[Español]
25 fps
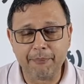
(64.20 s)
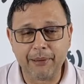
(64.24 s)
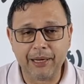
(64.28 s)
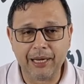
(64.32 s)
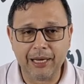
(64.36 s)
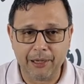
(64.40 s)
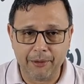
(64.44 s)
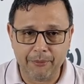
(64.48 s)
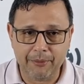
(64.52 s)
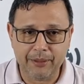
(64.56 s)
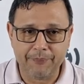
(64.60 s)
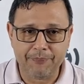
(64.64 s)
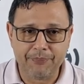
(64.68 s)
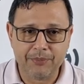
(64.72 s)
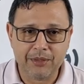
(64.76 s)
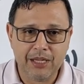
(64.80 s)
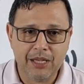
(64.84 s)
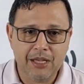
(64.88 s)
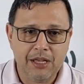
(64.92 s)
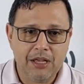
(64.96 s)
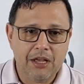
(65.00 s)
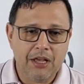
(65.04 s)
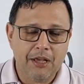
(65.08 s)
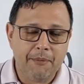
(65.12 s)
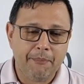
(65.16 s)
palabra?
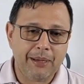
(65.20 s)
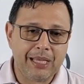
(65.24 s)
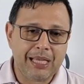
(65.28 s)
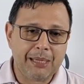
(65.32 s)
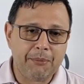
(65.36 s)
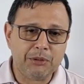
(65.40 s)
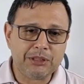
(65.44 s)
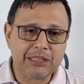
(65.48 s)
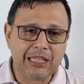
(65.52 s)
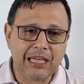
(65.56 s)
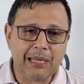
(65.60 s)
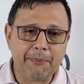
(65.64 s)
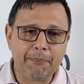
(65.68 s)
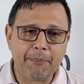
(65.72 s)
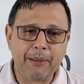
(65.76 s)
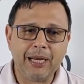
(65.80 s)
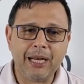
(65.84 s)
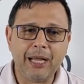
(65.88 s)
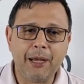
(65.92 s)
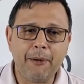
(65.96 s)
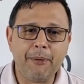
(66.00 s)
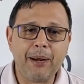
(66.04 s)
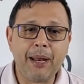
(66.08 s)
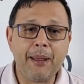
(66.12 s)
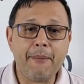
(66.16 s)
Vayamos a la
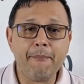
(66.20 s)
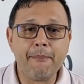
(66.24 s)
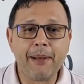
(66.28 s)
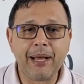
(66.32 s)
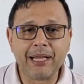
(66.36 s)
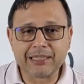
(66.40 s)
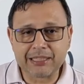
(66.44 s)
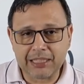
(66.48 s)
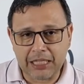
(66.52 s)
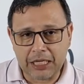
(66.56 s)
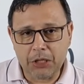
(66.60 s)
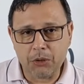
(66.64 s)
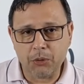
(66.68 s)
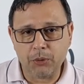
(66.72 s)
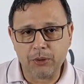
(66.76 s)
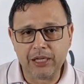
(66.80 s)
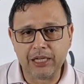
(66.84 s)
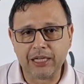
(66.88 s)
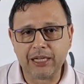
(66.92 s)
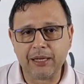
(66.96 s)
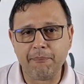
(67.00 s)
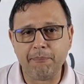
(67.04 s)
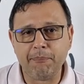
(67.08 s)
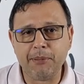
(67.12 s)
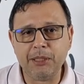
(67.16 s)
palabra en Mateo, en
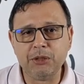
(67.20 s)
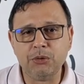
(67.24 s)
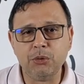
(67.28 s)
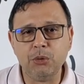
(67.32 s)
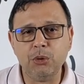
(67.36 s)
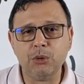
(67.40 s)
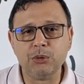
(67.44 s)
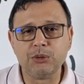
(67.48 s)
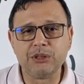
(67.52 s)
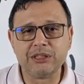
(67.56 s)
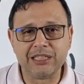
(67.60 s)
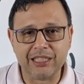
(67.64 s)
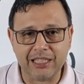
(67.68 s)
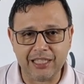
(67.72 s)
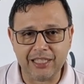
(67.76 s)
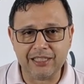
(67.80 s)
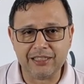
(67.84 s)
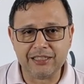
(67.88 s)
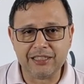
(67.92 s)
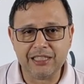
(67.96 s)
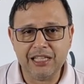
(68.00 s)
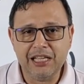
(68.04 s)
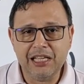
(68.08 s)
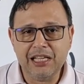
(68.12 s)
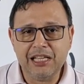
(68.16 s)
el capítulo
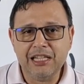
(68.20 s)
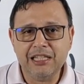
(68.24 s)
6,